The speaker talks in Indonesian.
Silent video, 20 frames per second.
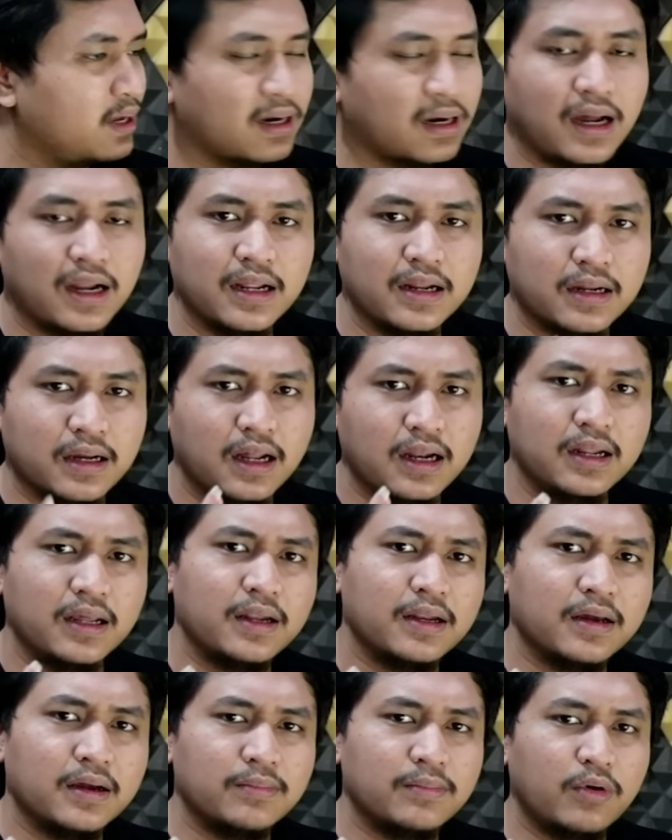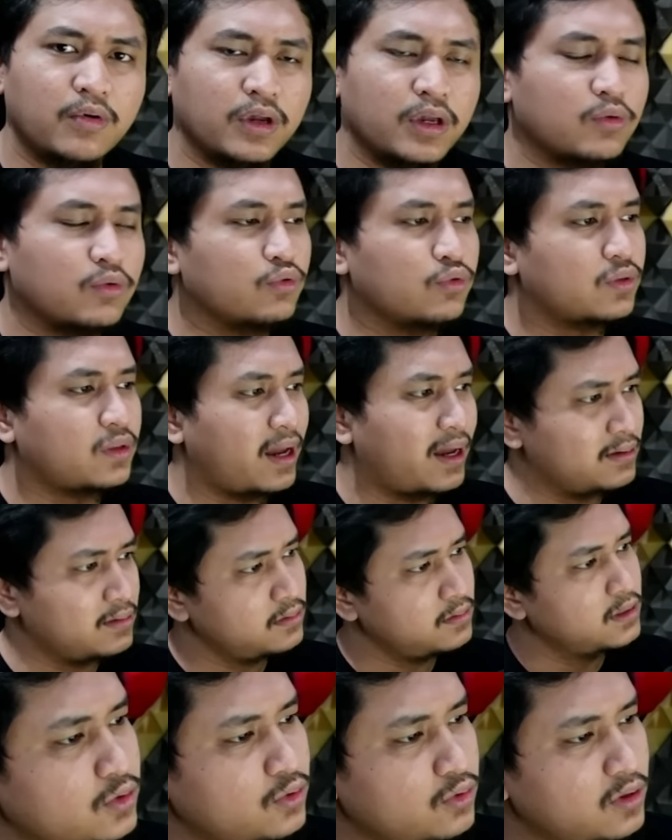Biar kalian-kalian yang mau
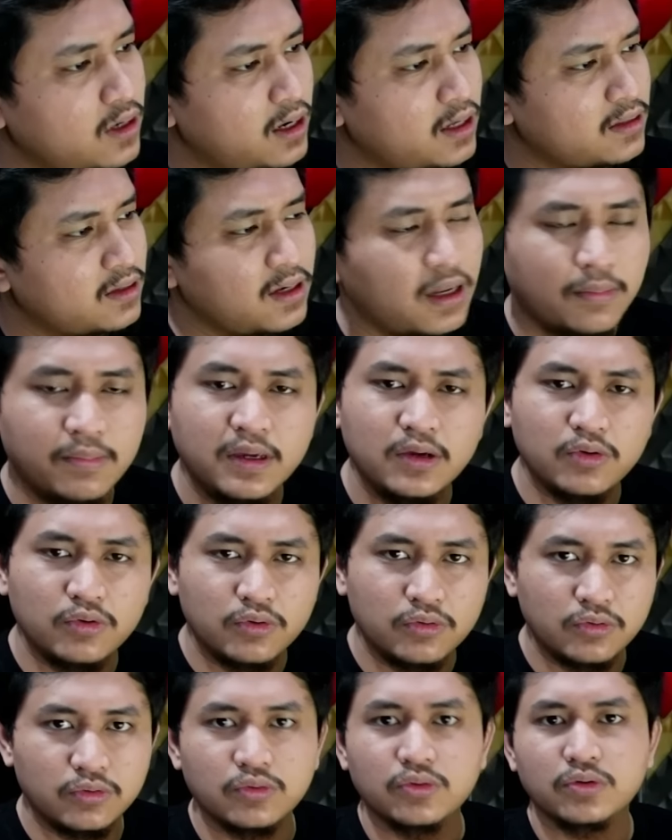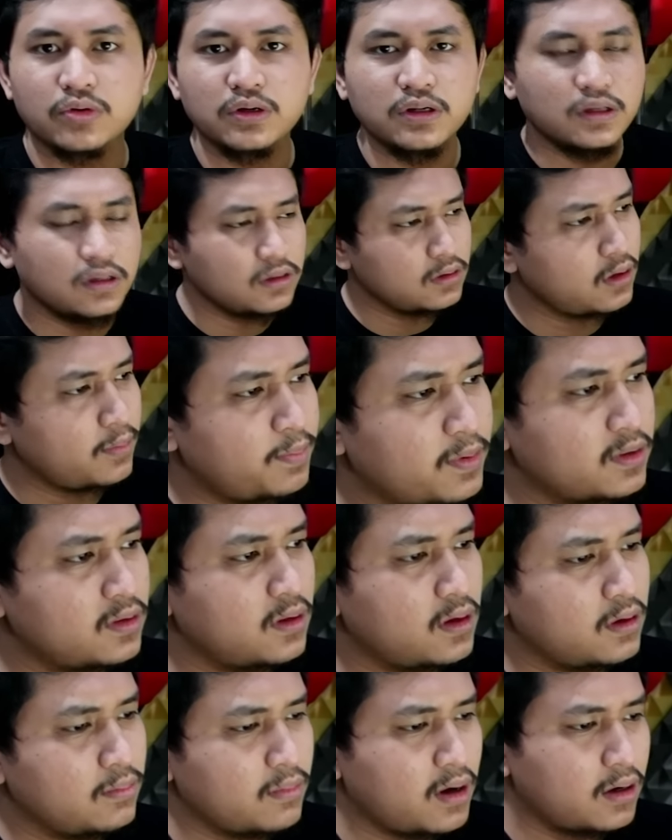ikutan juga tidak bingung. Ini dapat
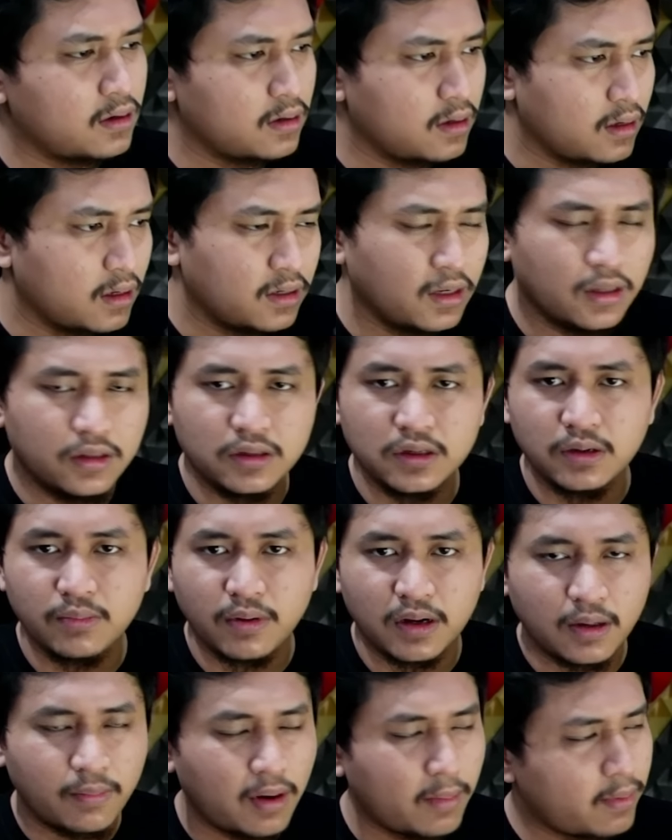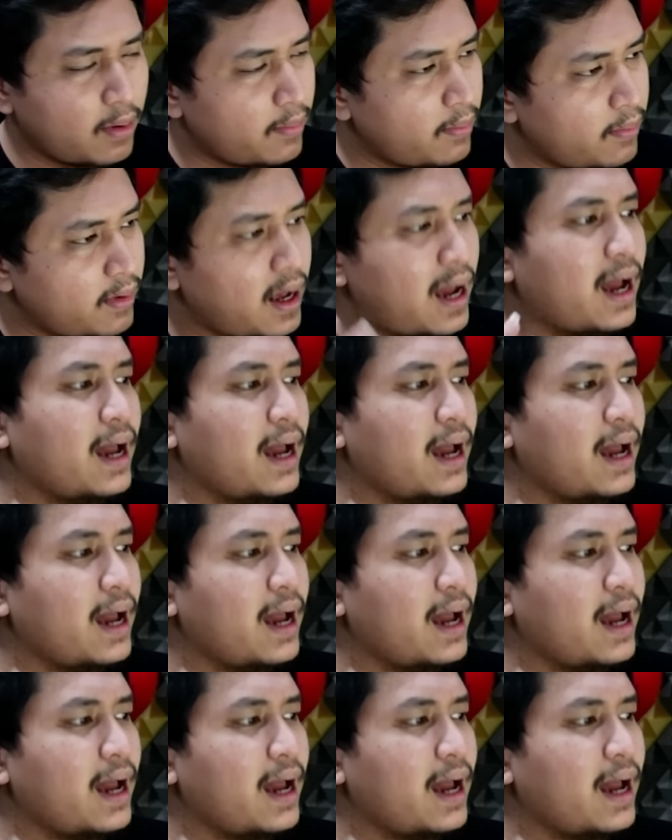dari mana, dianya gimana, bla bla bla.